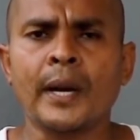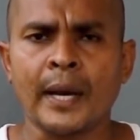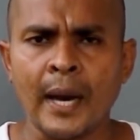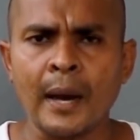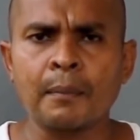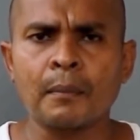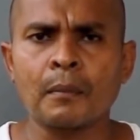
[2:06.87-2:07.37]

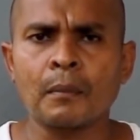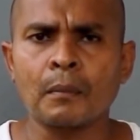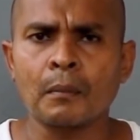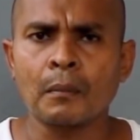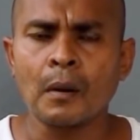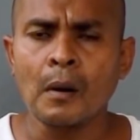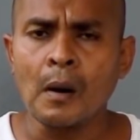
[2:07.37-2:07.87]
นะครับ
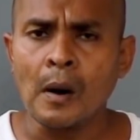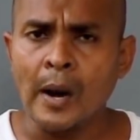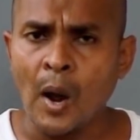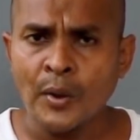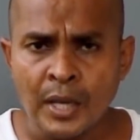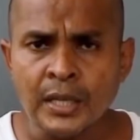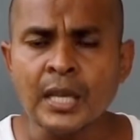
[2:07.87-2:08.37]

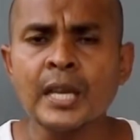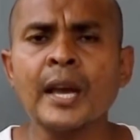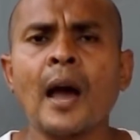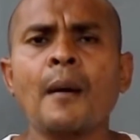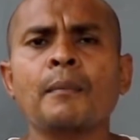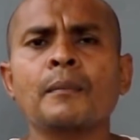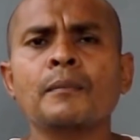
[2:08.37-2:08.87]
เรายินดี
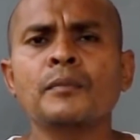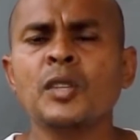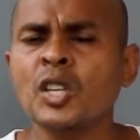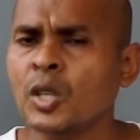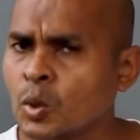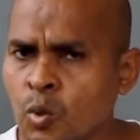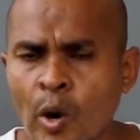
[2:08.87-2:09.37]
ครับ
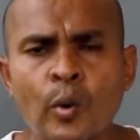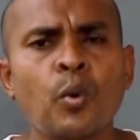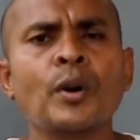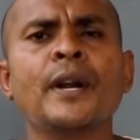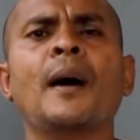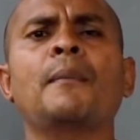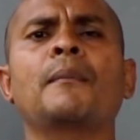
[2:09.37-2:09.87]
ที่จะช่วย
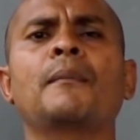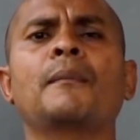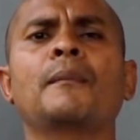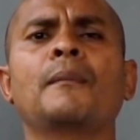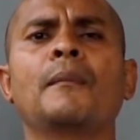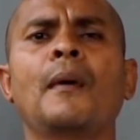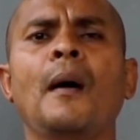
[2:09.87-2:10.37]
คุณครับ
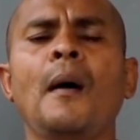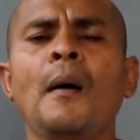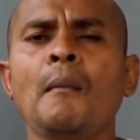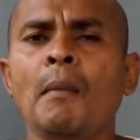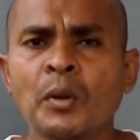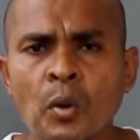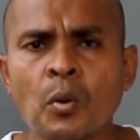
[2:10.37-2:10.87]

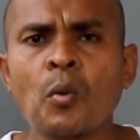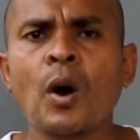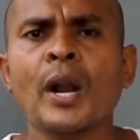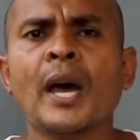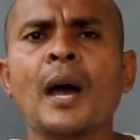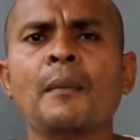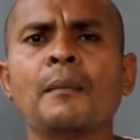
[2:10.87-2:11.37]
ไม่ต้องกลั
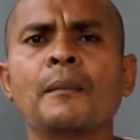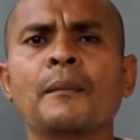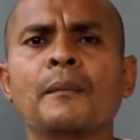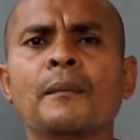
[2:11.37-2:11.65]
วนะครับ